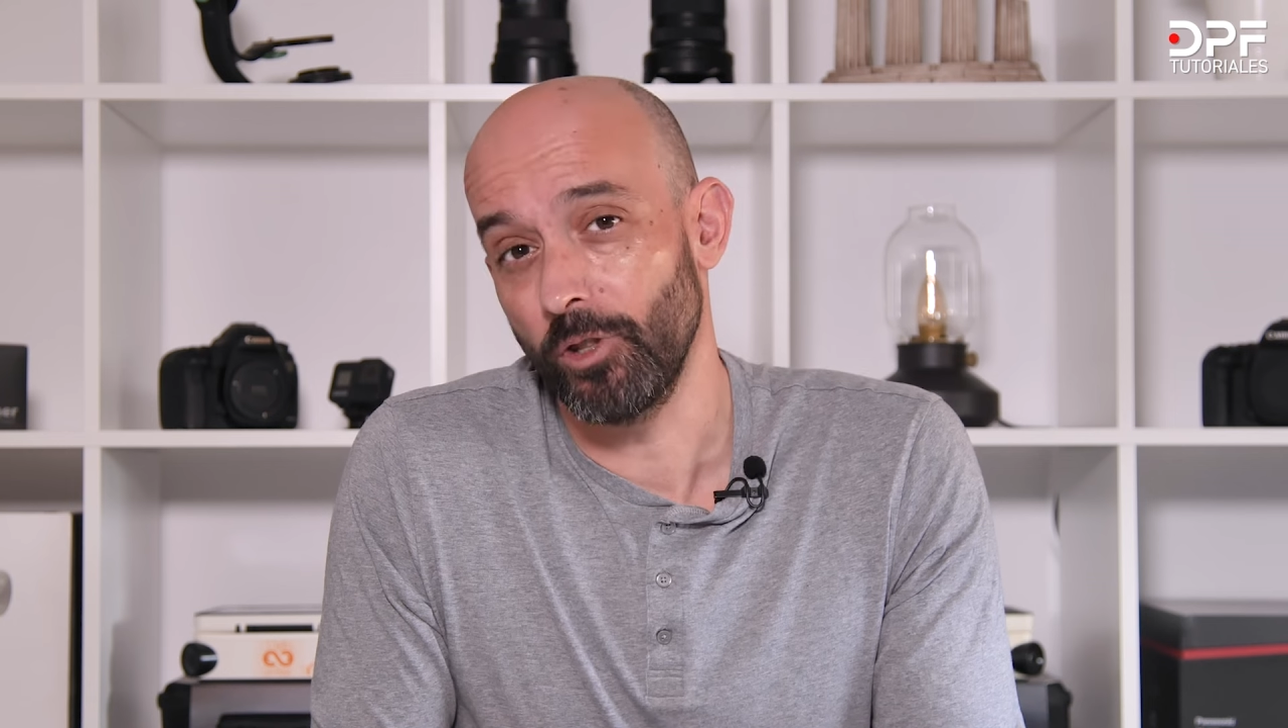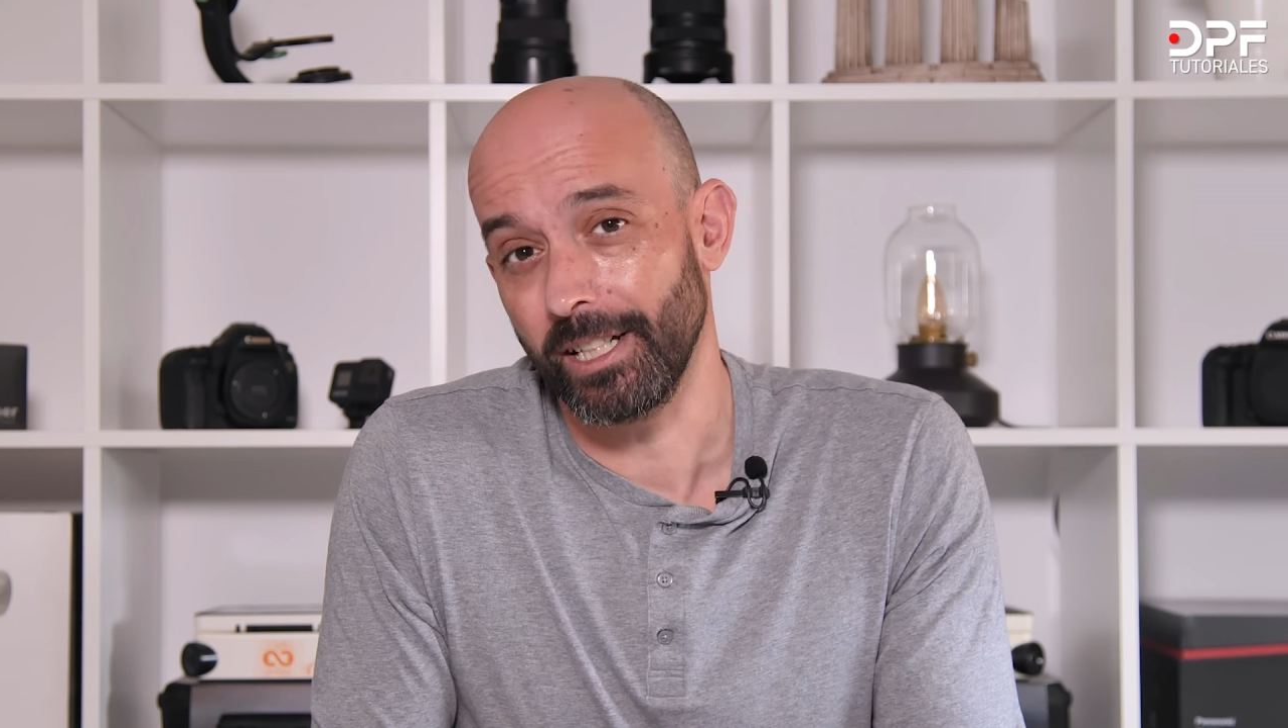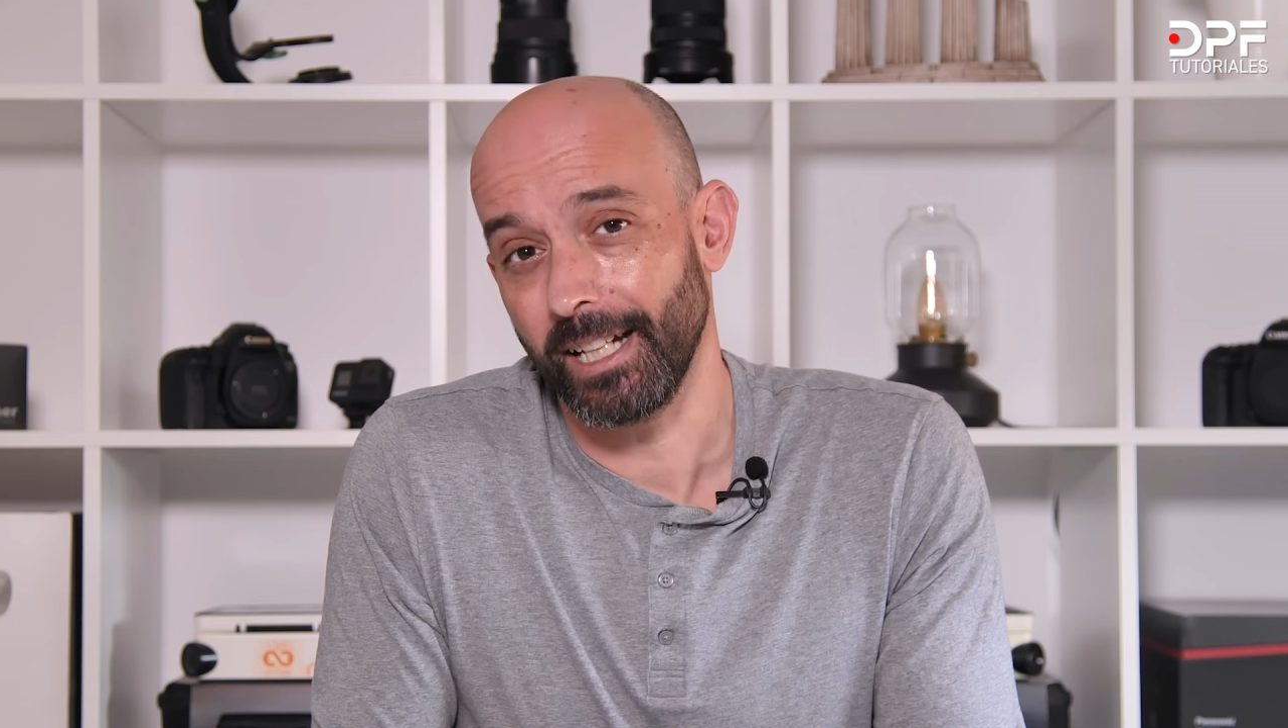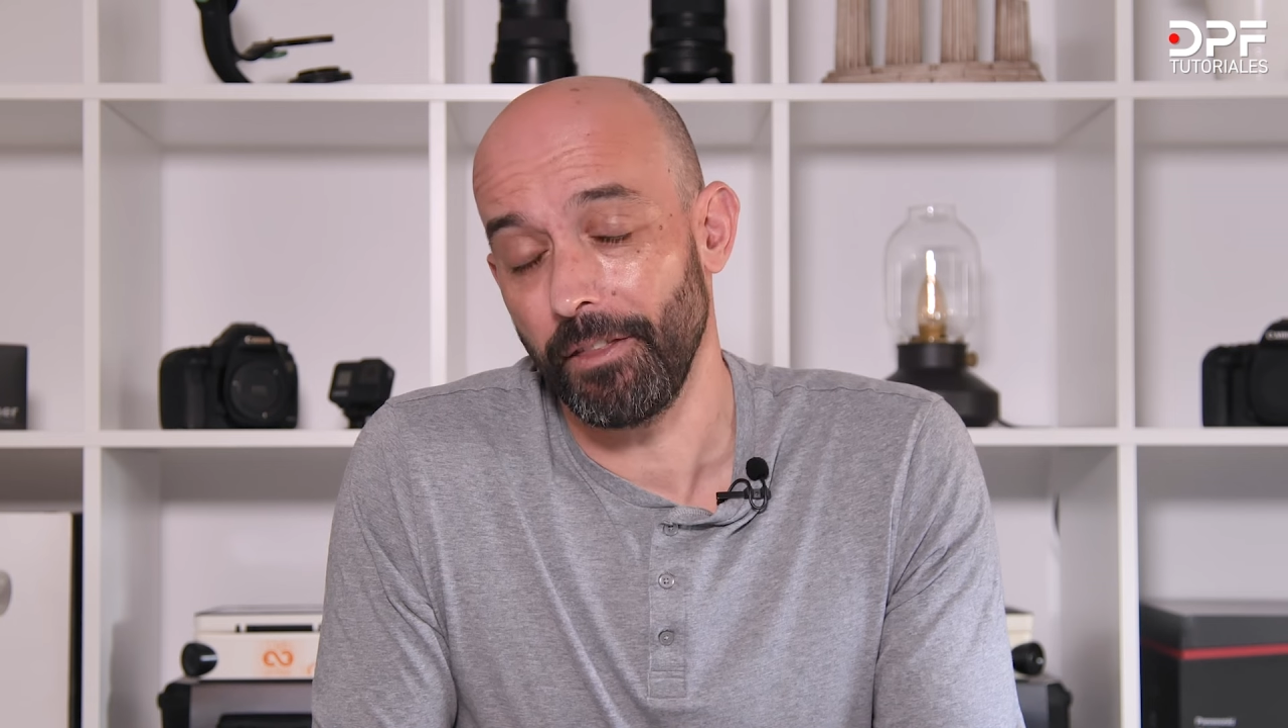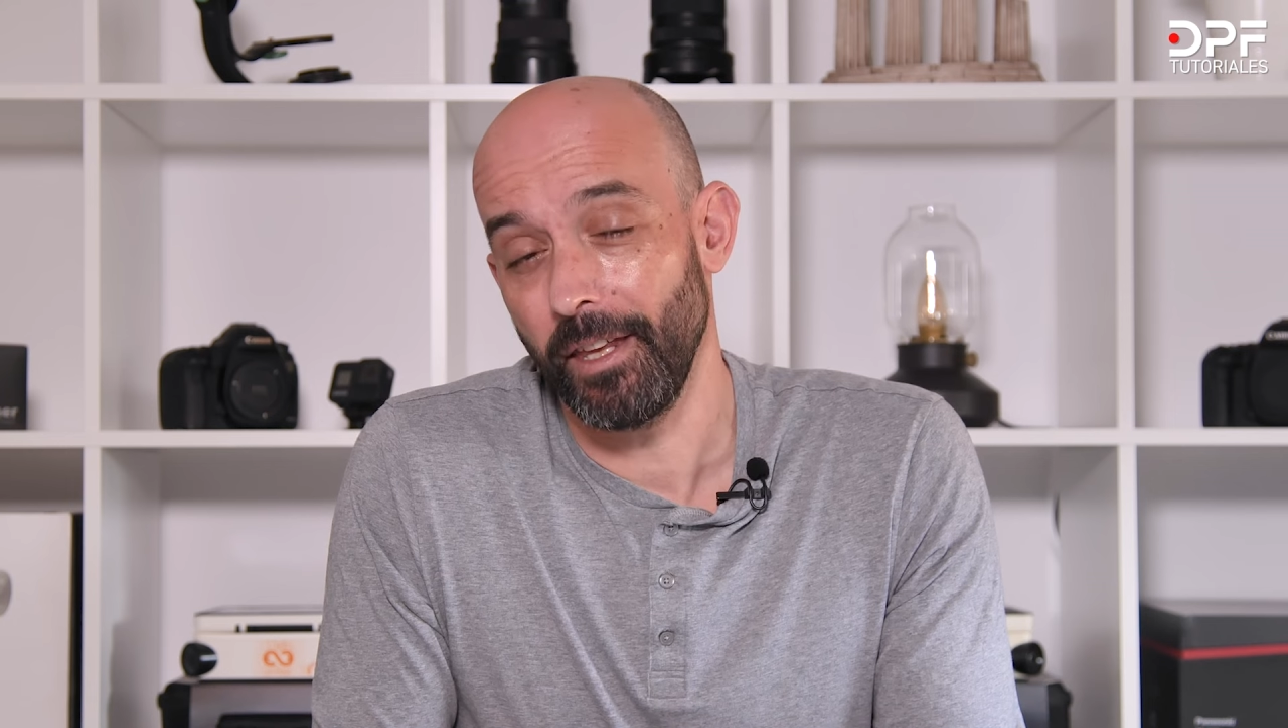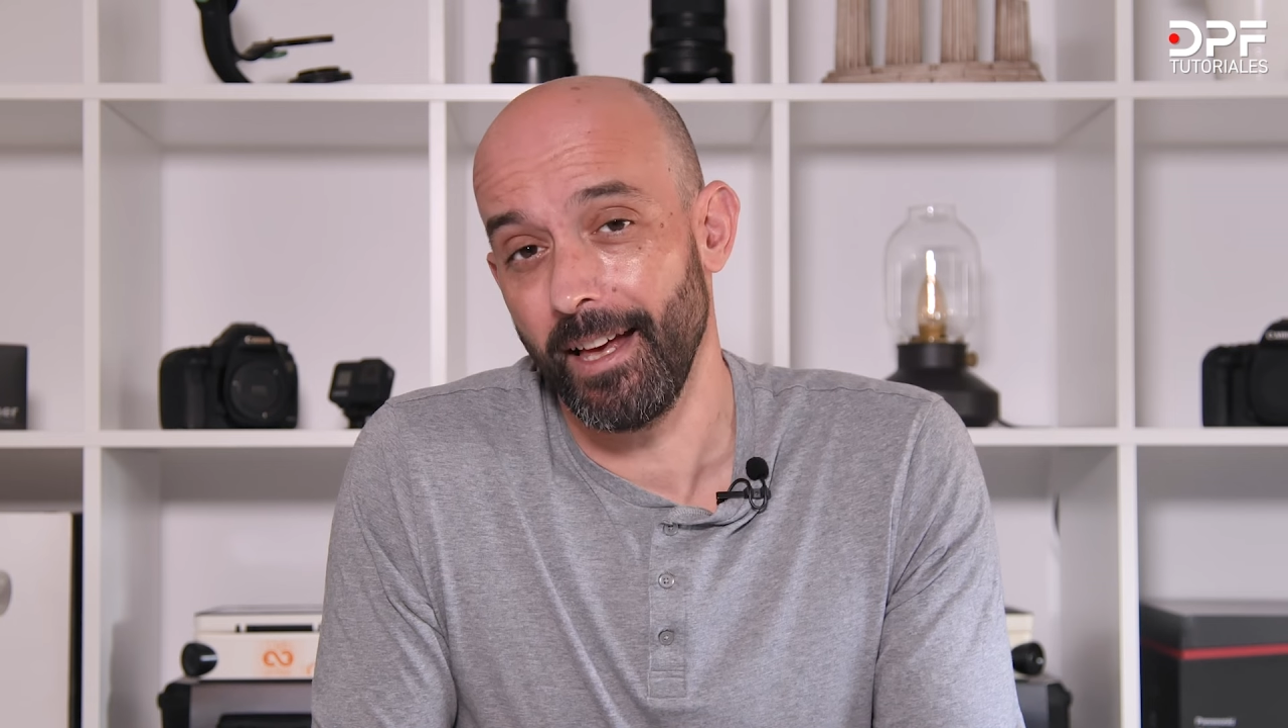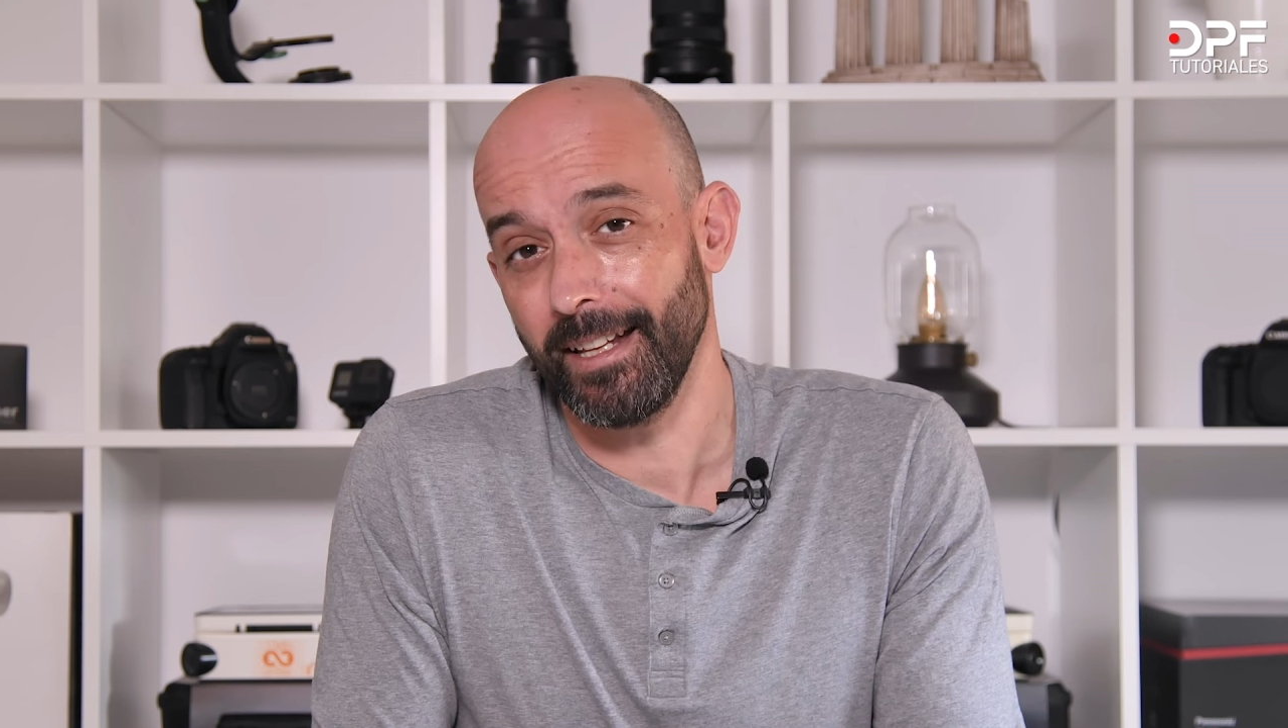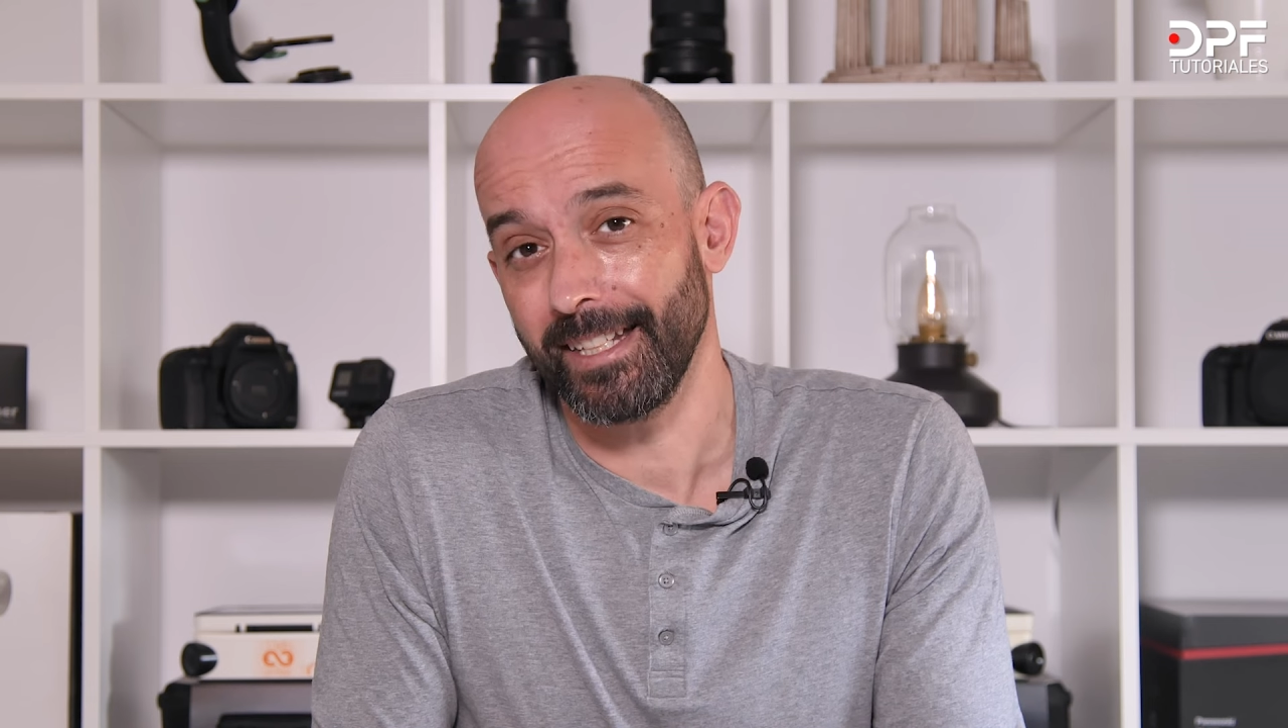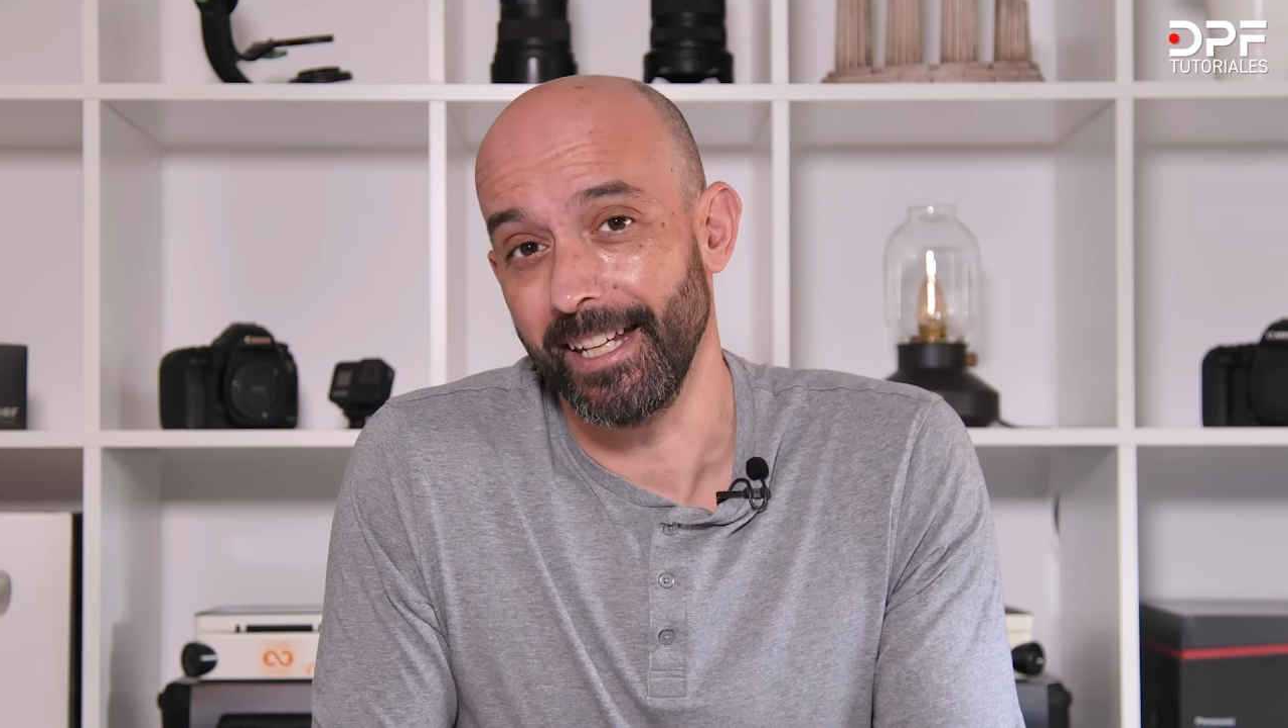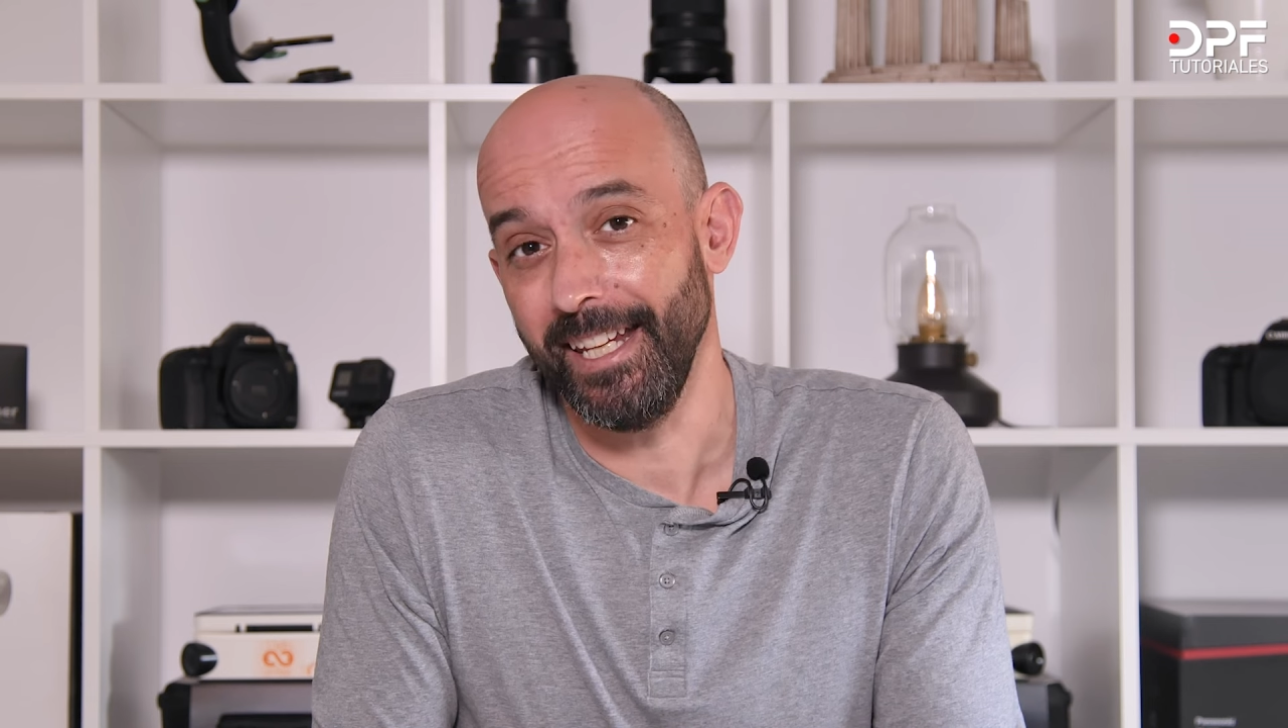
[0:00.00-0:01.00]
muchas
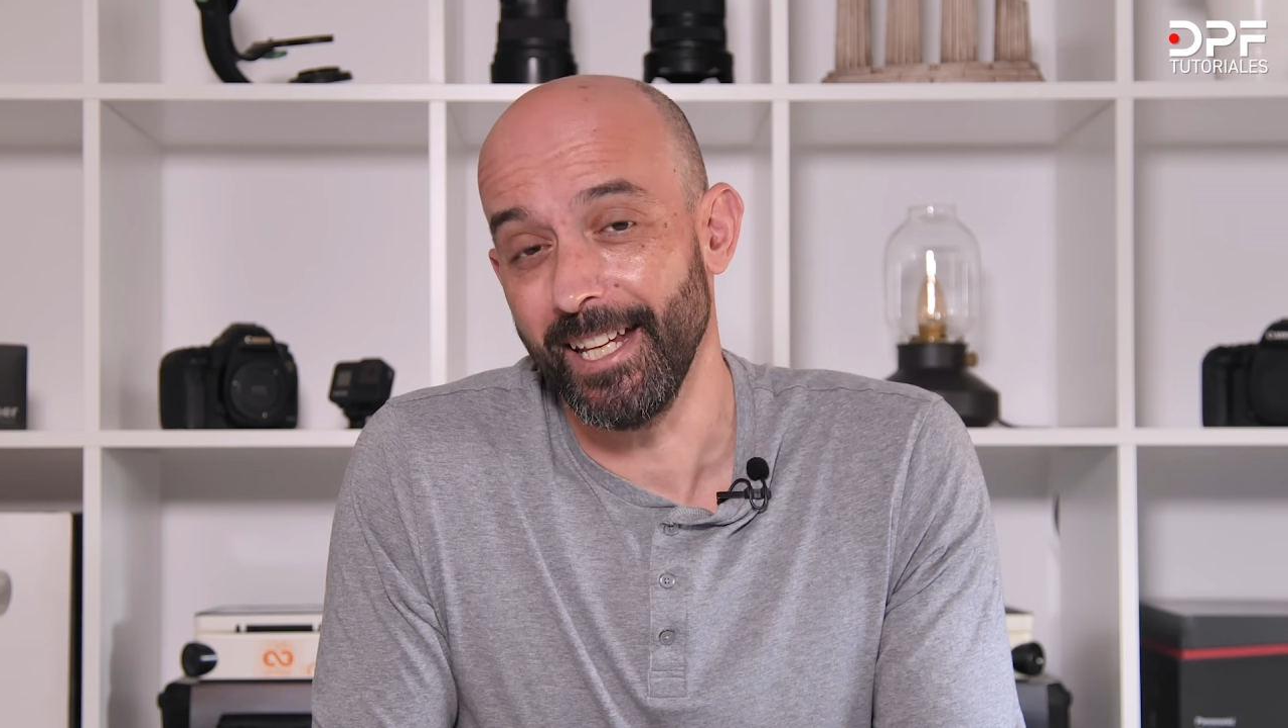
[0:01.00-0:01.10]
gracias